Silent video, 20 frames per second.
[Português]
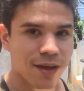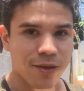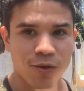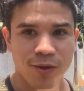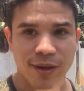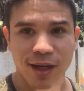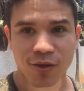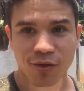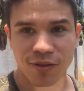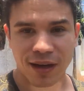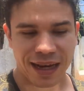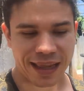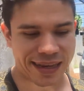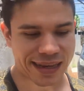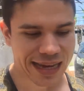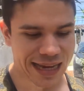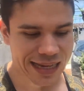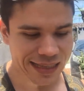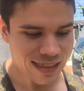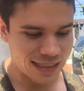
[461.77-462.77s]
não quero falar
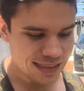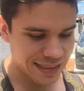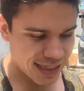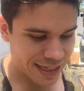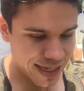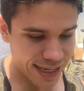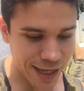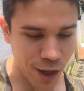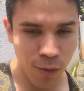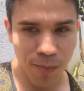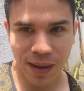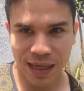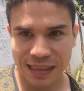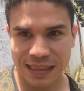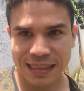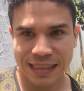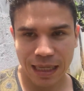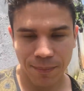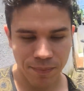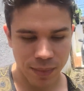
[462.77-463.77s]
nada sem
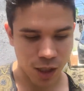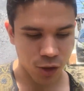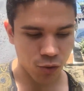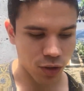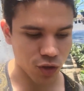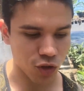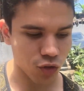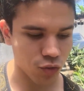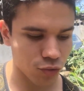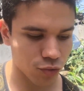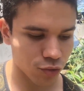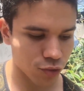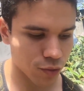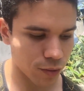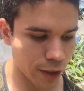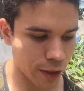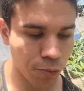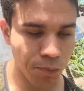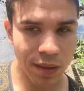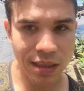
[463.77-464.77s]
realmente saber do
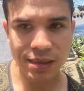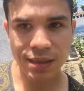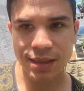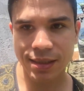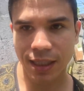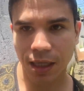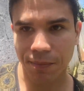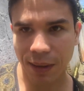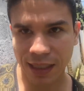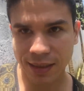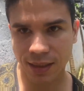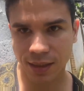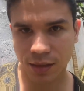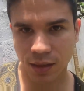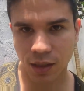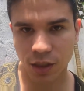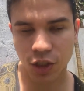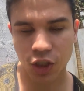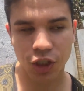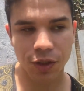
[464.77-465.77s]
assunto, eu pesquisei
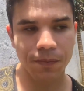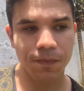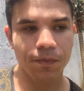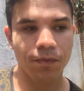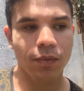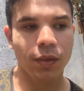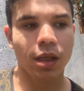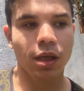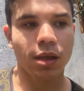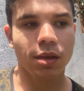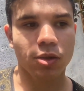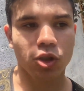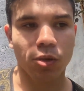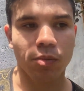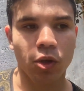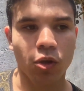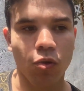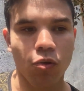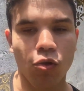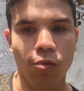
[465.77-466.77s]
bastante
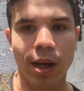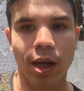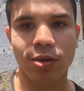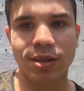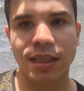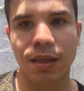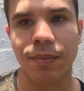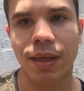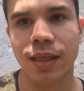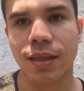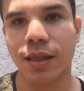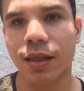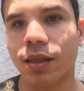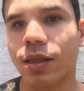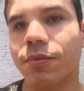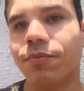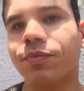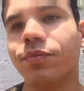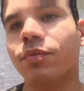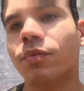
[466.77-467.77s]
sobre cogumelos na
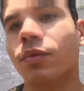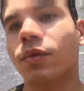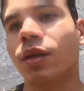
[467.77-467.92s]
madeira.